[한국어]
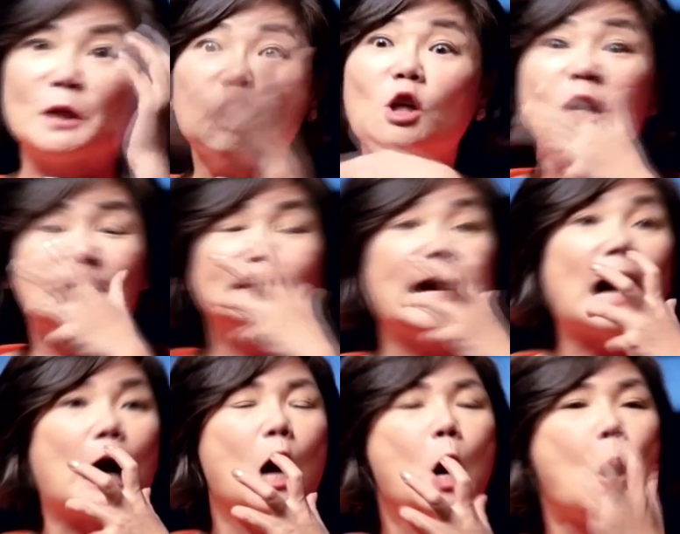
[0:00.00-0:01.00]
이런 건
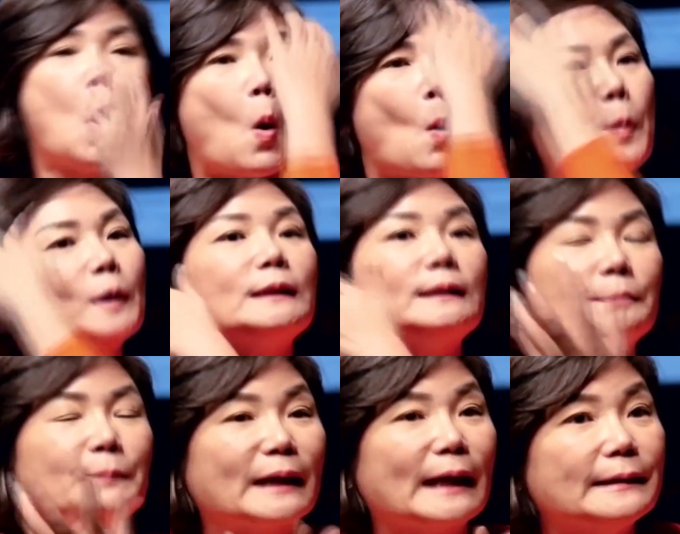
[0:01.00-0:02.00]
그냥
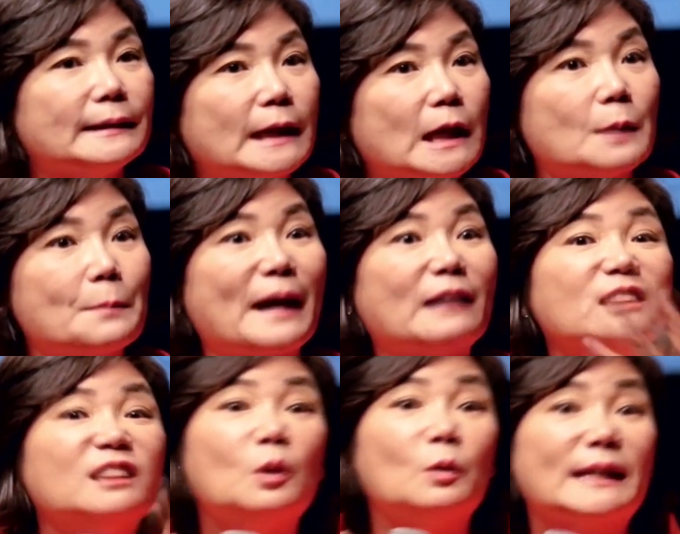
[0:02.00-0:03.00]
5%밖에 안 되잖아요. 그럼 바로
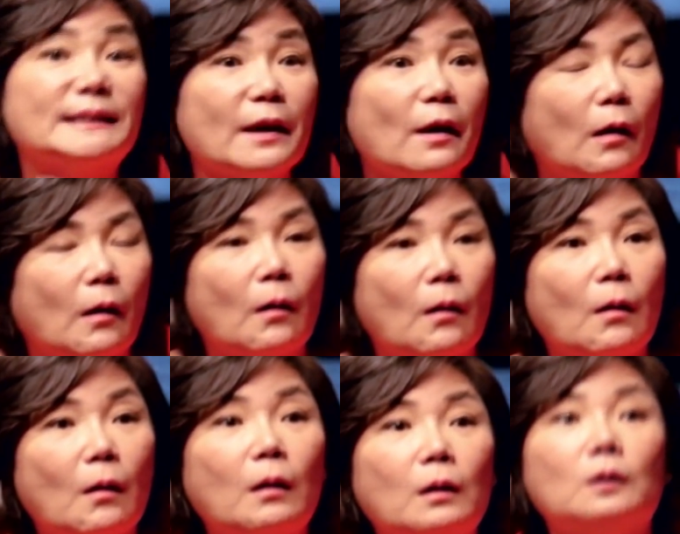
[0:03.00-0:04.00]
등록을 하세요.
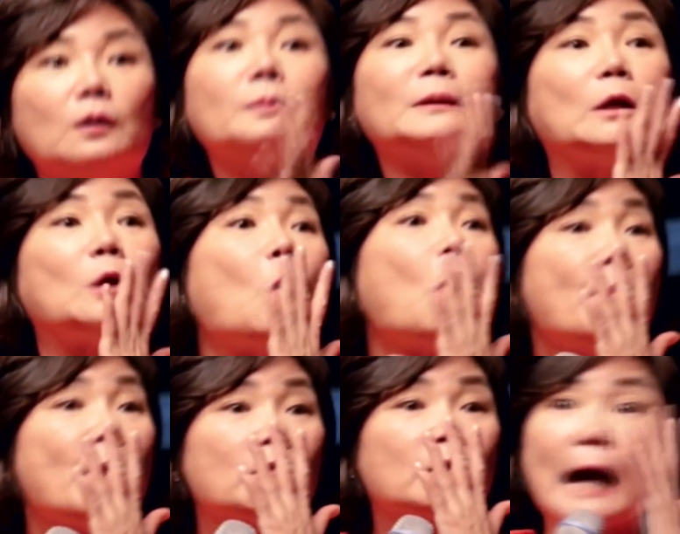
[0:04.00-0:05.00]
여러분 나 영어
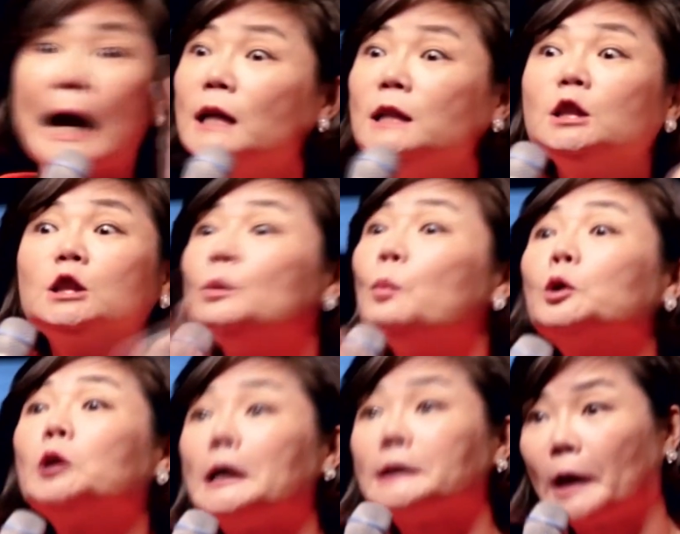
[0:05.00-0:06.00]
배울까 하는 즉시
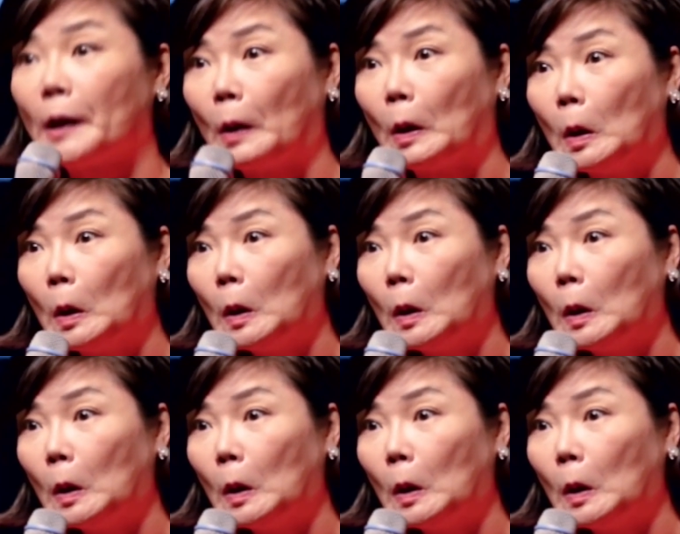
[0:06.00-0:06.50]
못 하세요.